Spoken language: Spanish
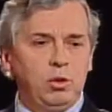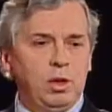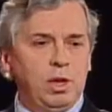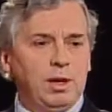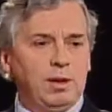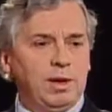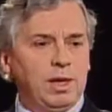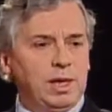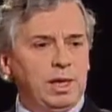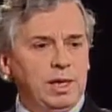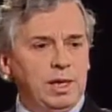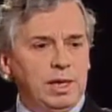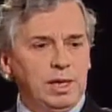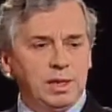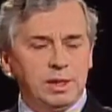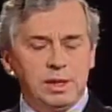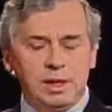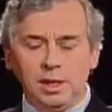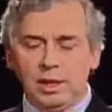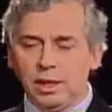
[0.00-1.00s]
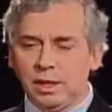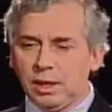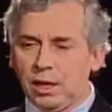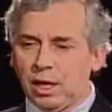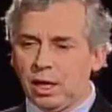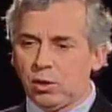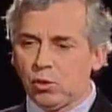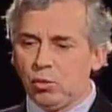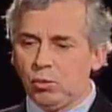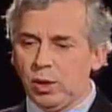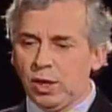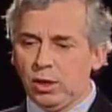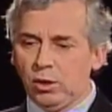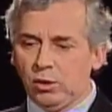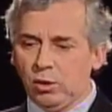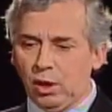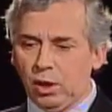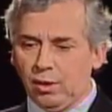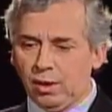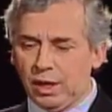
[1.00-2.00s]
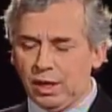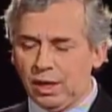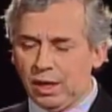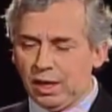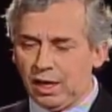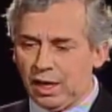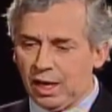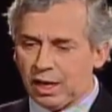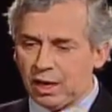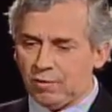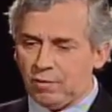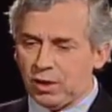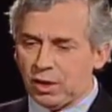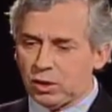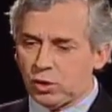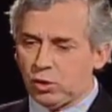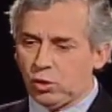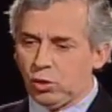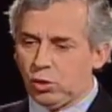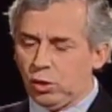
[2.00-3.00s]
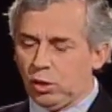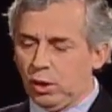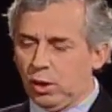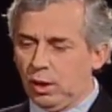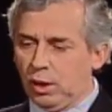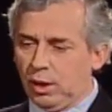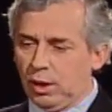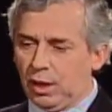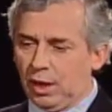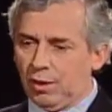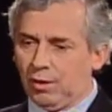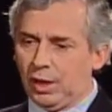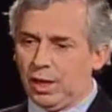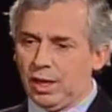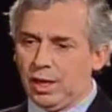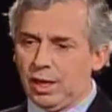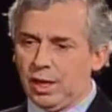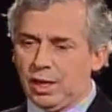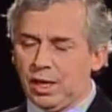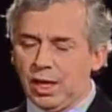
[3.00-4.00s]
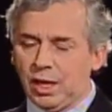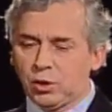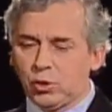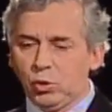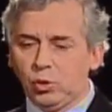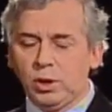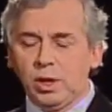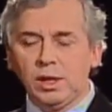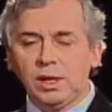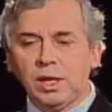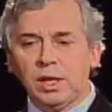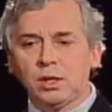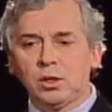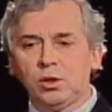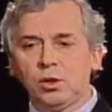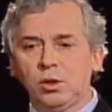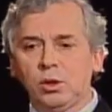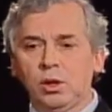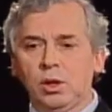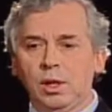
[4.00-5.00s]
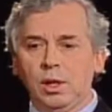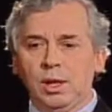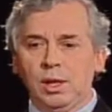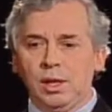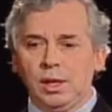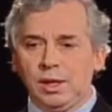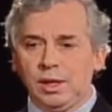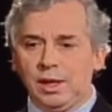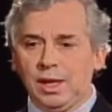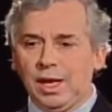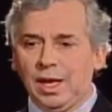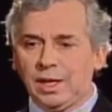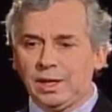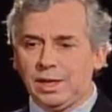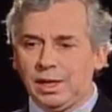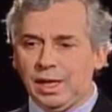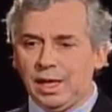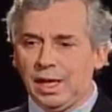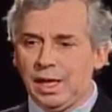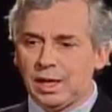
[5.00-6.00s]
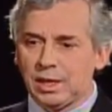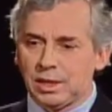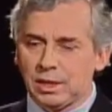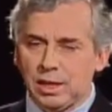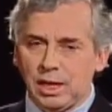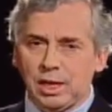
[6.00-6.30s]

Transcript: la validez del argumento, la validez de la reflexión, la validez de la sustentación de las ideas.